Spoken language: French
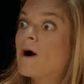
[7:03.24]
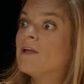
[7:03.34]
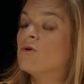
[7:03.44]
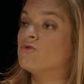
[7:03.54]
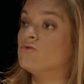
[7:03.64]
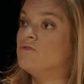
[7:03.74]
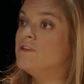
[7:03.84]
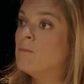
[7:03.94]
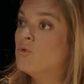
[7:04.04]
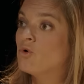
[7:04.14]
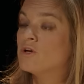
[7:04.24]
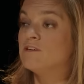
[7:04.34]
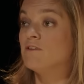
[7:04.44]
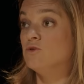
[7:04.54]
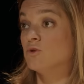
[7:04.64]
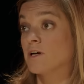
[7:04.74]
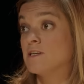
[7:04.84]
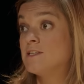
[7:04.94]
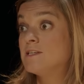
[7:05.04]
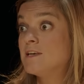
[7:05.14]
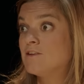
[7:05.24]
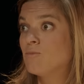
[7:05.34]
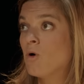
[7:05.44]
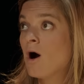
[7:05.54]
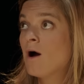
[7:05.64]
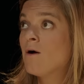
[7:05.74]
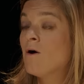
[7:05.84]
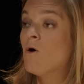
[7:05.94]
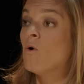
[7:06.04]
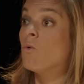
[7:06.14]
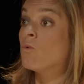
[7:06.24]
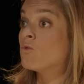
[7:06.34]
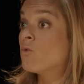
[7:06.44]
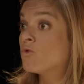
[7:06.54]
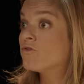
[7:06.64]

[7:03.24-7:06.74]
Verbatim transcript: près dans une vie d'amoureux qui va durer 6-7 mois. On,